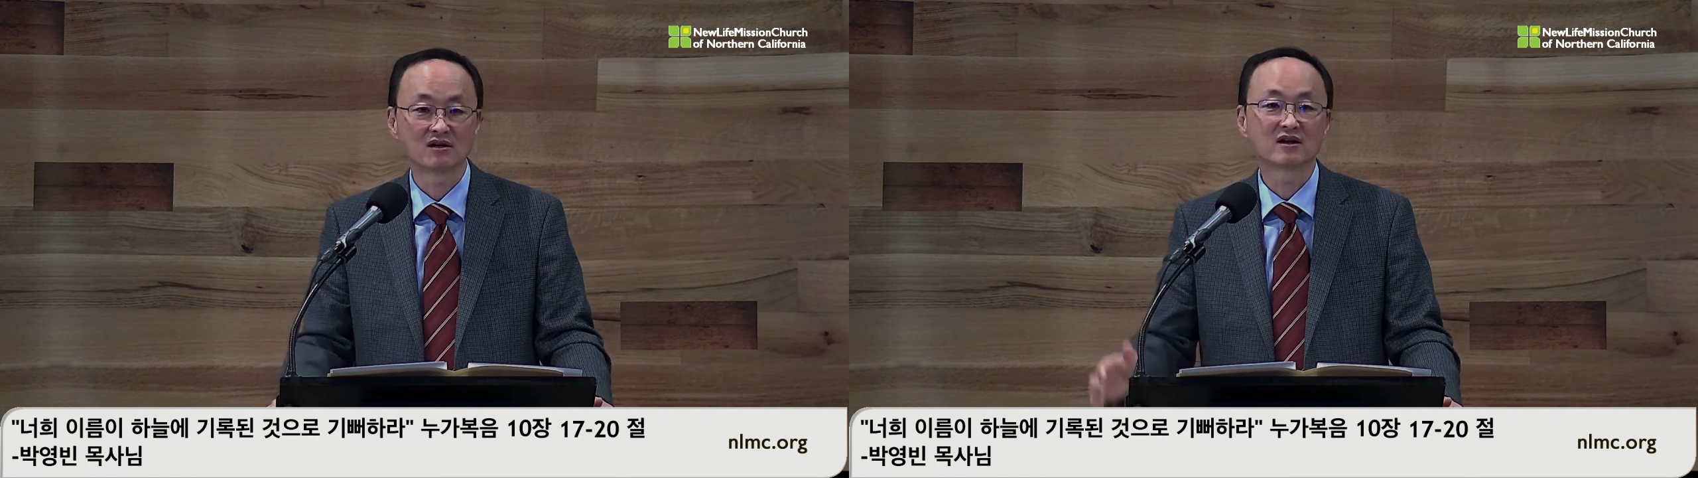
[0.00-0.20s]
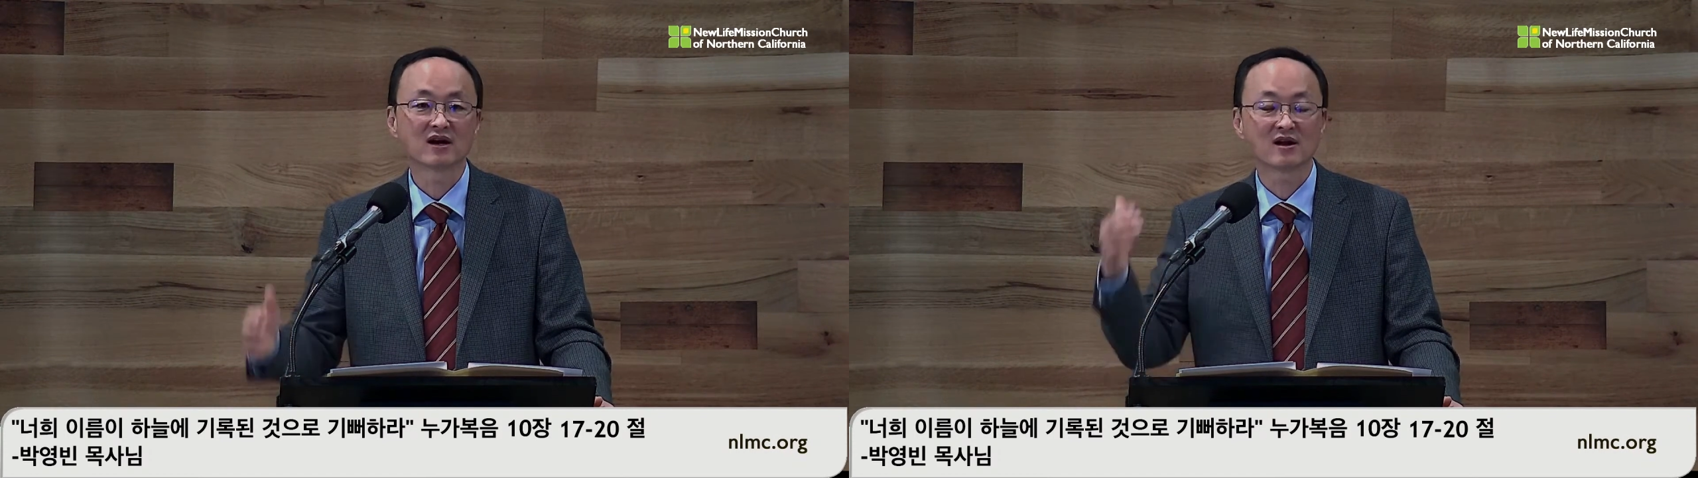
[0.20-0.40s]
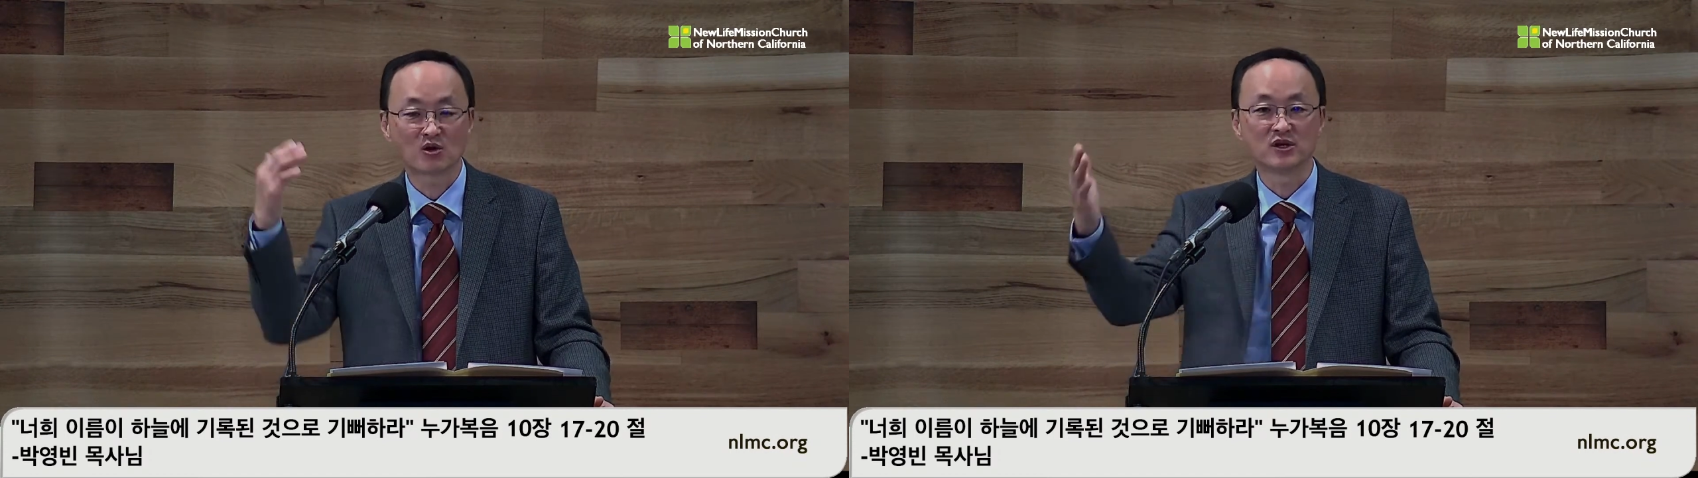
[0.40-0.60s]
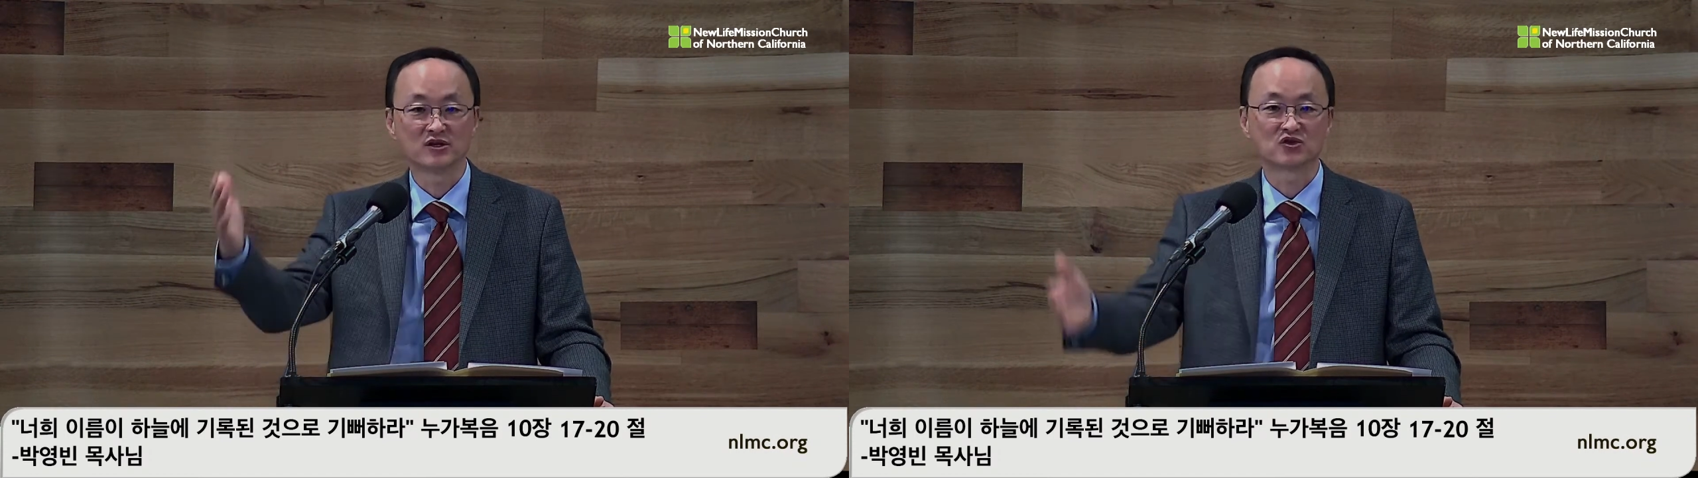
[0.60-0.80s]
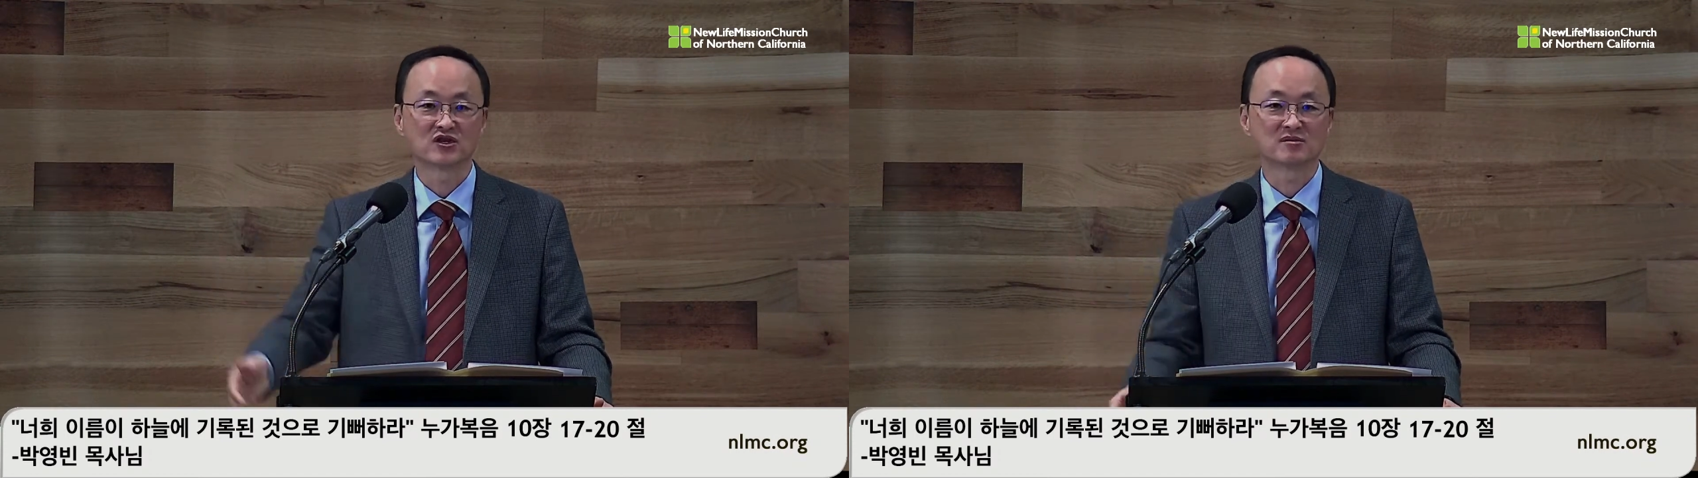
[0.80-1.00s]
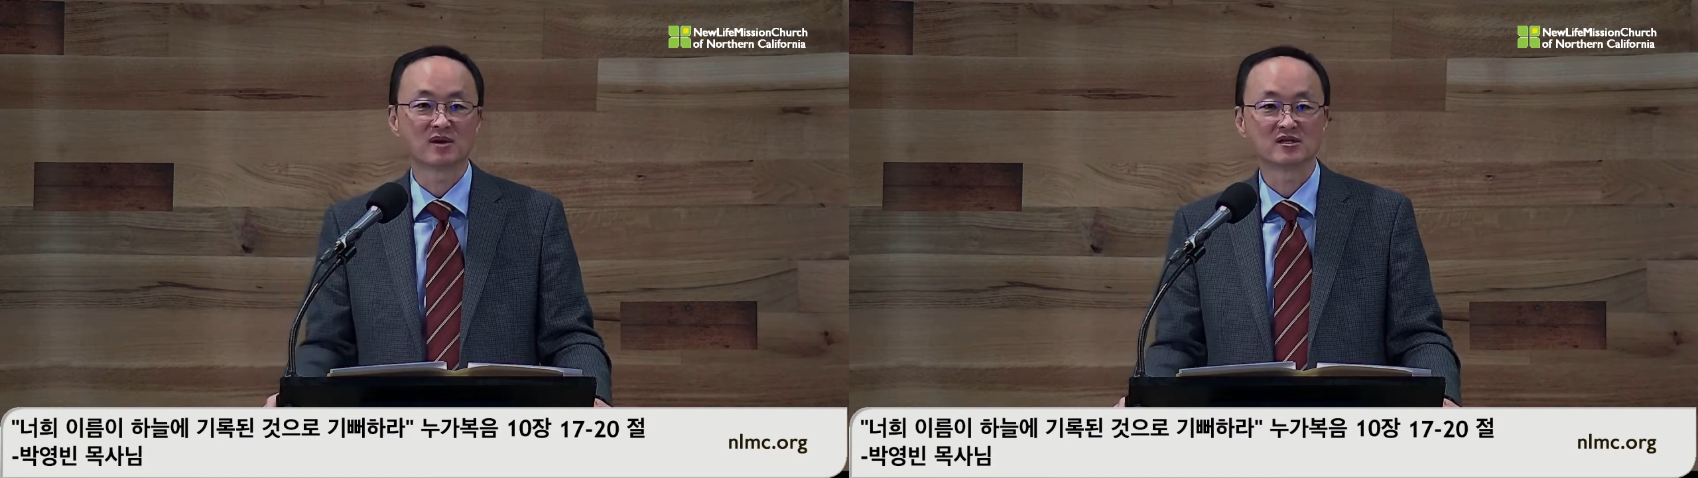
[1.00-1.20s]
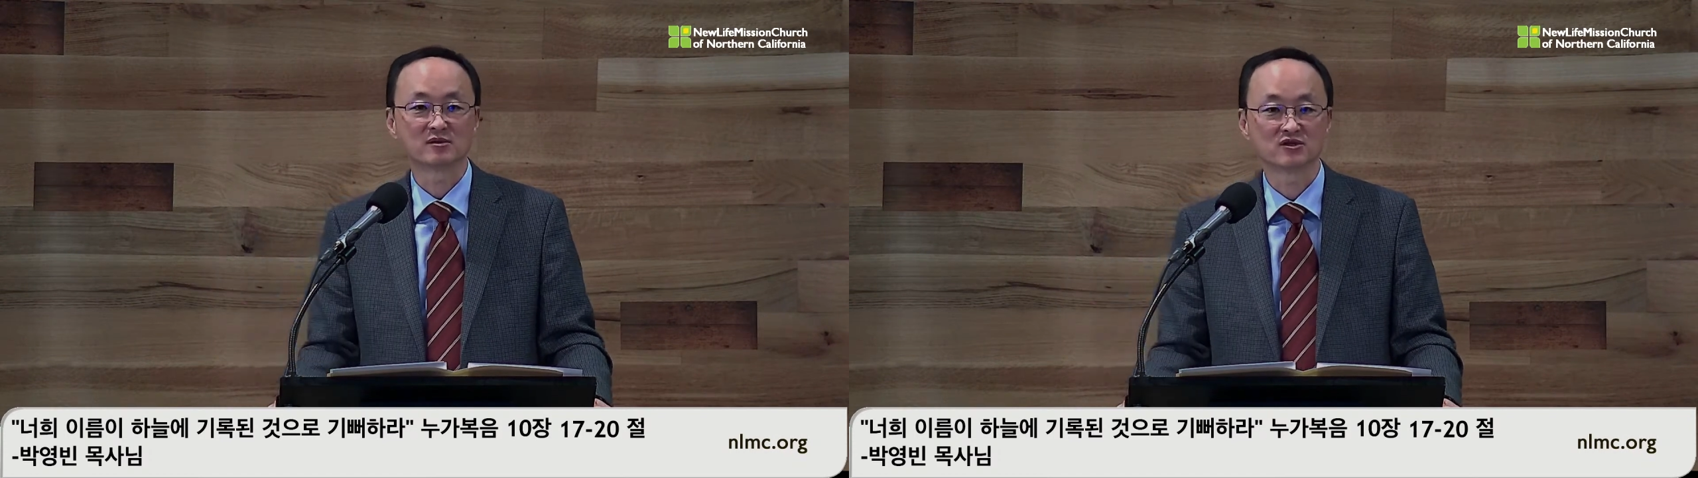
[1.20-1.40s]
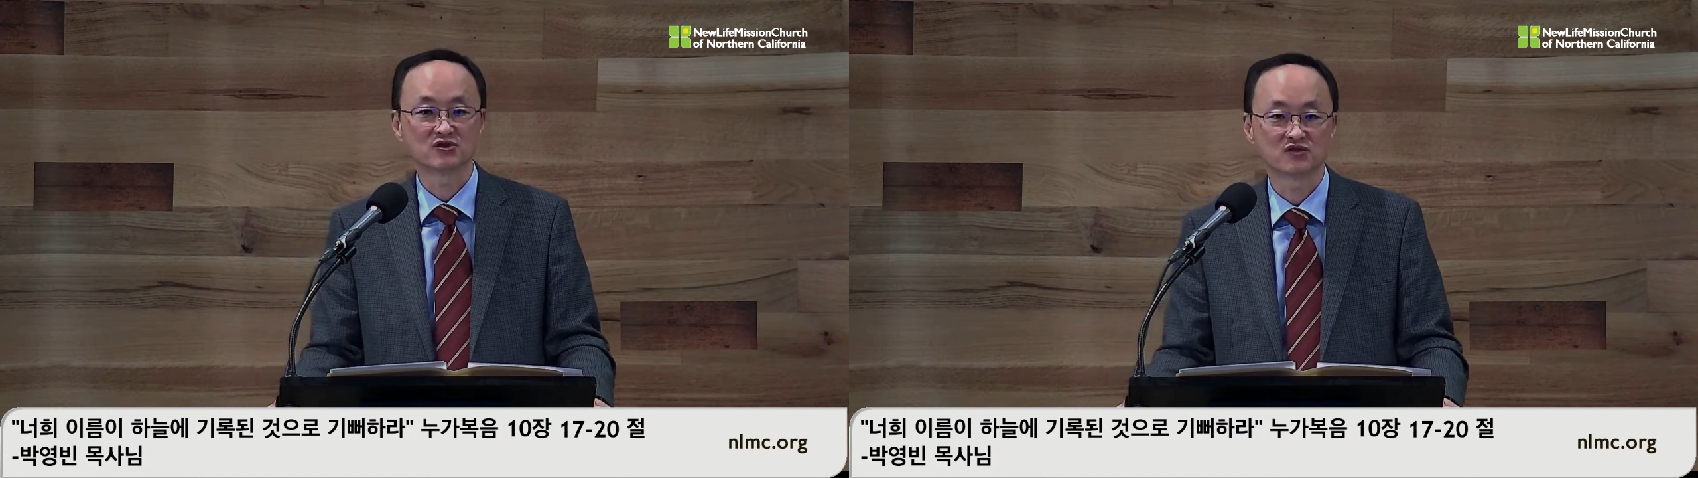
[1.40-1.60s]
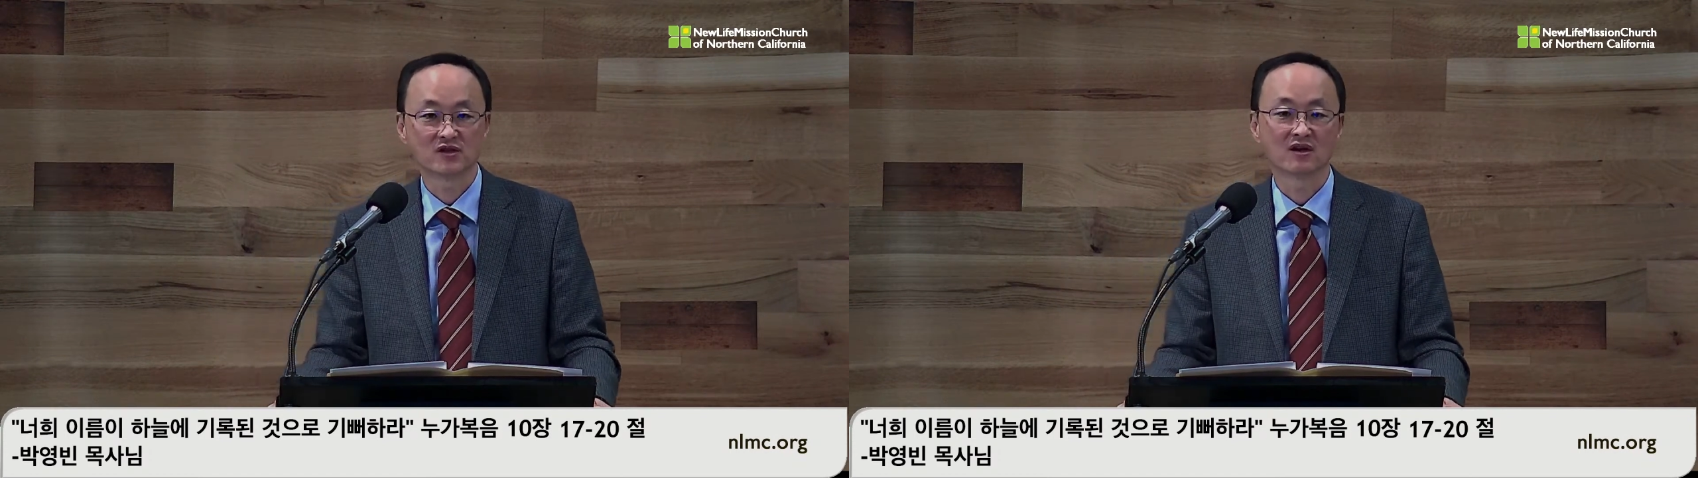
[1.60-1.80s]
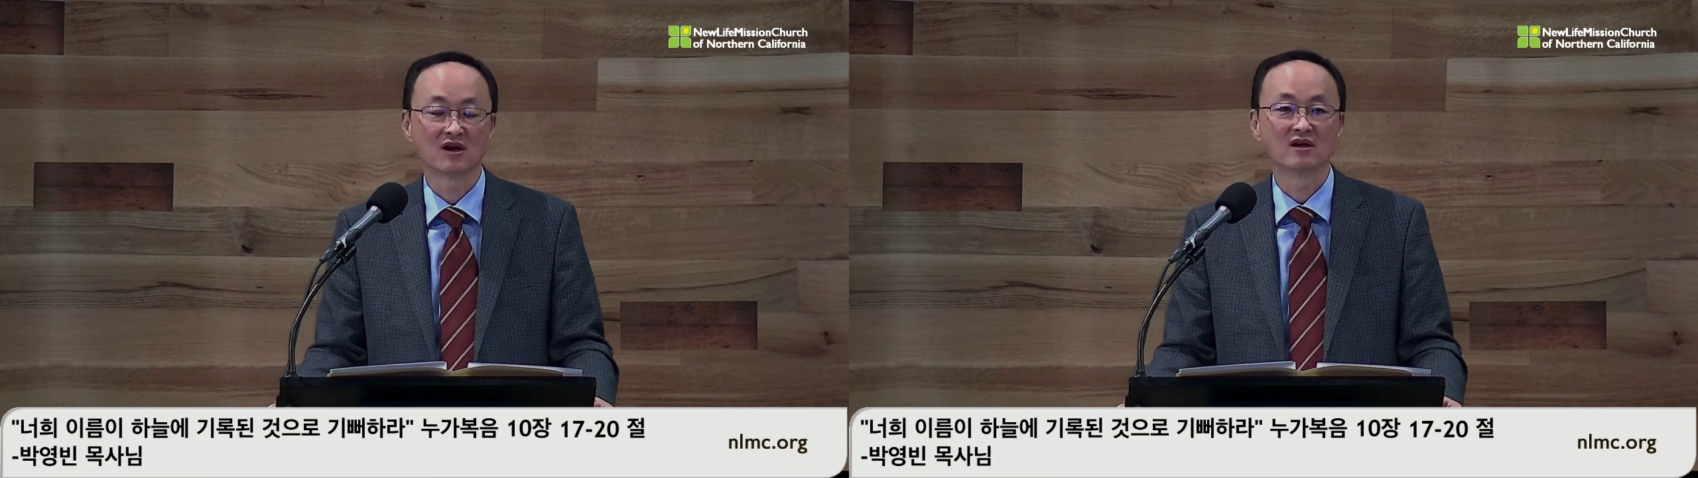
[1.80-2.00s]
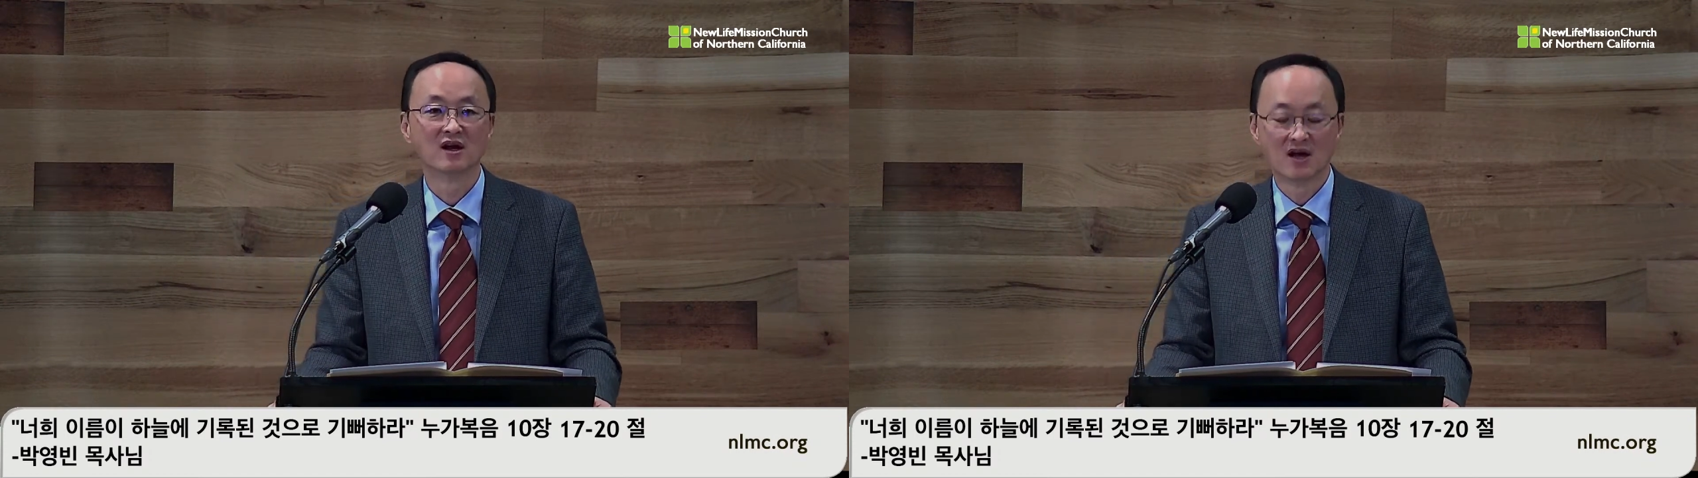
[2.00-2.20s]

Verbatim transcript: 그렇게 하라고 예수께서 말씀을 하셨으니까